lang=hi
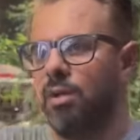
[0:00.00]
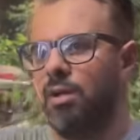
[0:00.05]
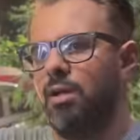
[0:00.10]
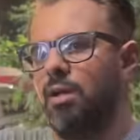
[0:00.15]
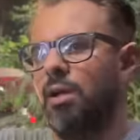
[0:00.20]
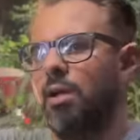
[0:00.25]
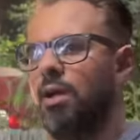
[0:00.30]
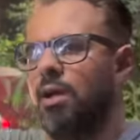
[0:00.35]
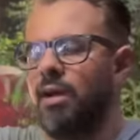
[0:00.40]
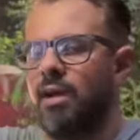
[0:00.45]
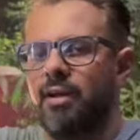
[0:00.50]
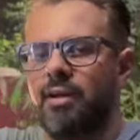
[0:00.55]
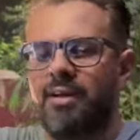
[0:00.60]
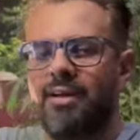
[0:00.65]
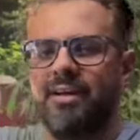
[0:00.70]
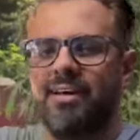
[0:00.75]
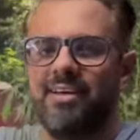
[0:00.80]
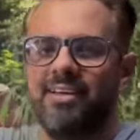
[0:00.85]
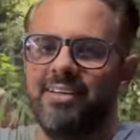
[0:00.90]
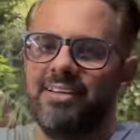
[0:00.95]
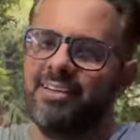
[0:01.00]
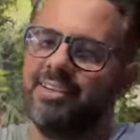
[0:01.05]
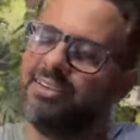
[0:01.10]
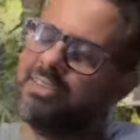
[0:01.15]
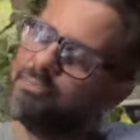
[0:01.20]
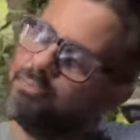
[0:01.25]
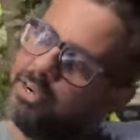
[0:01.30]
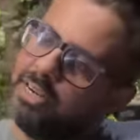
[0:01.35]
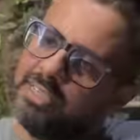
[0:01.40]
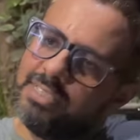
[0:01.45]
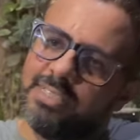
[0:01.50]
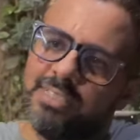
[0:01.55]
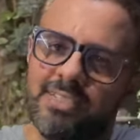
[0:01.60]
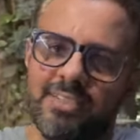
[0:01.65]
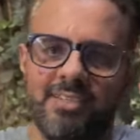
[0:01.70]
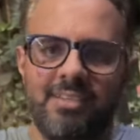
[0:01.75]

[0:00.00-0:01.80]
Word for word: ये प्यार दिखाता है ना वो पैसे की